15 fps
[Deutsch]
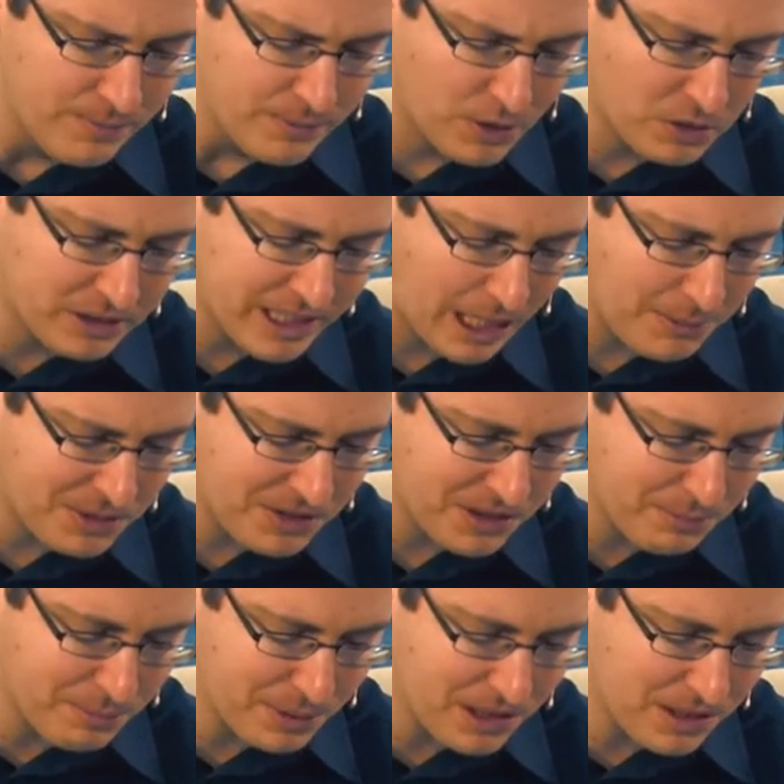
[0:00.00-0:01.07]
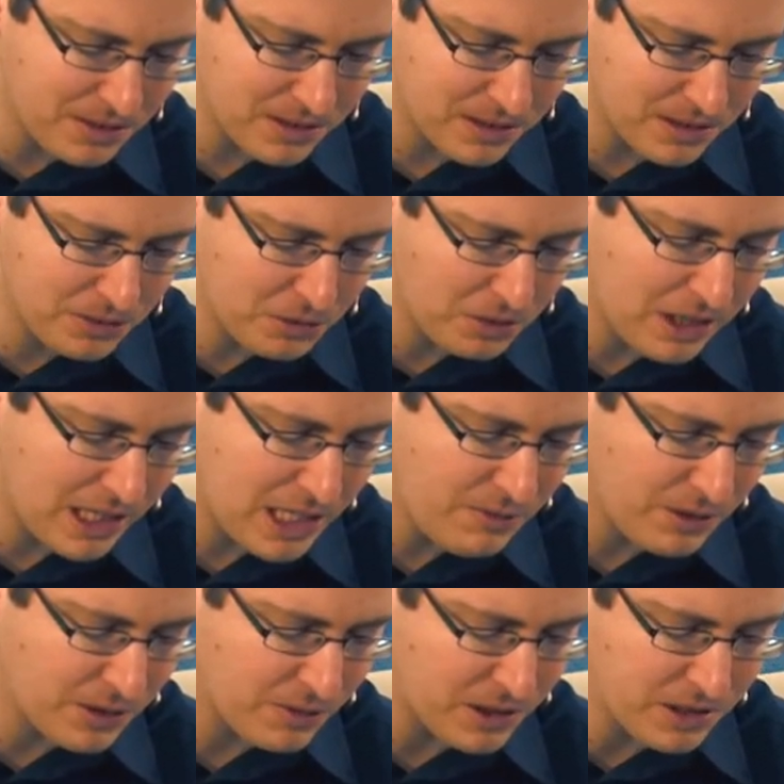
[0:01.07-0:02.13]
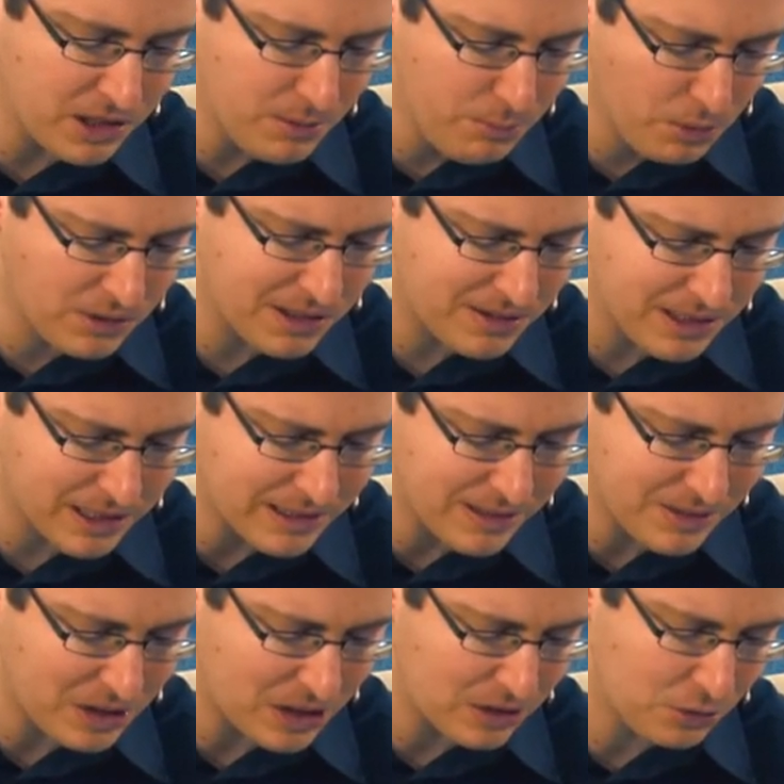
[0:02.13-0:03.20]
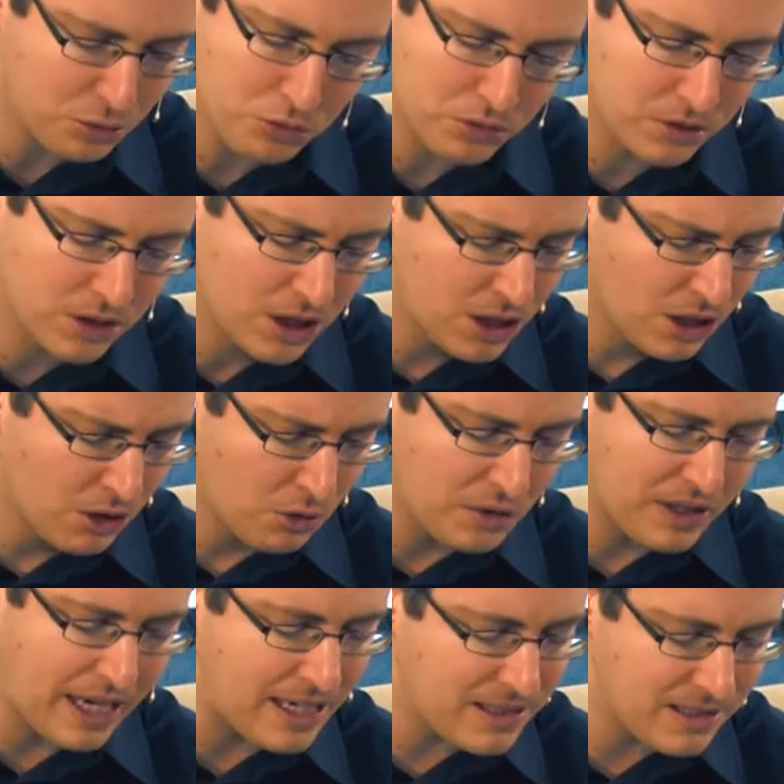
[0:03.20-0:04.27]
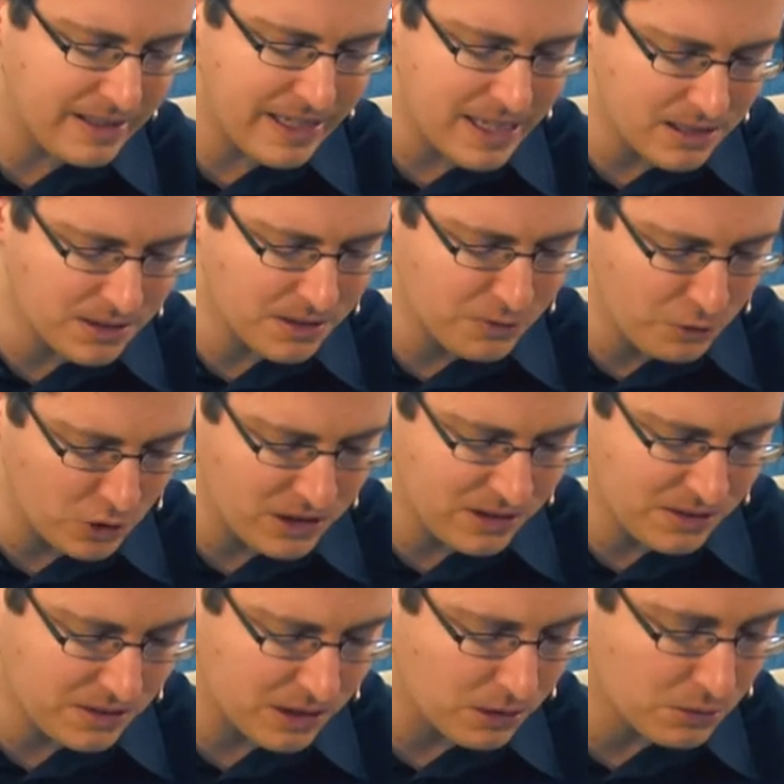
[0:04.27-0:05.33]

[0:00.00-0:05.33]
und gab es den Priestern, den Söhnen Levis, welche die Bundeslade des Herrn trugen, und allen Ältesten von Israel.